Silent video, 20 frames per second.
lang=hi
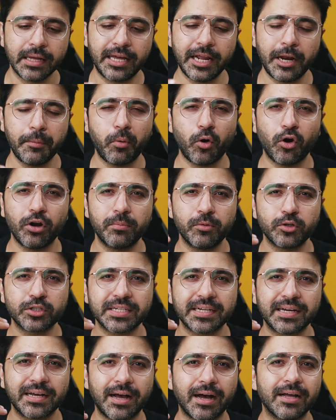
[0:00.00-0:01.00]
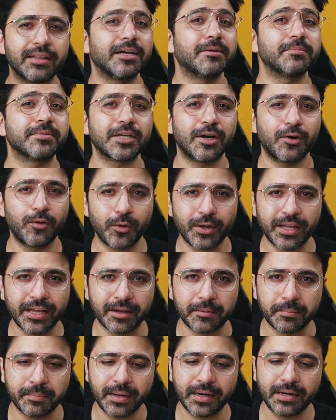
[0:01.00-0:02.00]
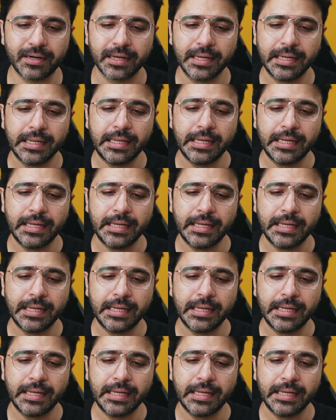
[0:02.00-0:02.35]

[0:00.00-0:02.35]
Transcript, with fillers: ग्रिप ऑलमोस्ट ख़त्म सा हो गया है बट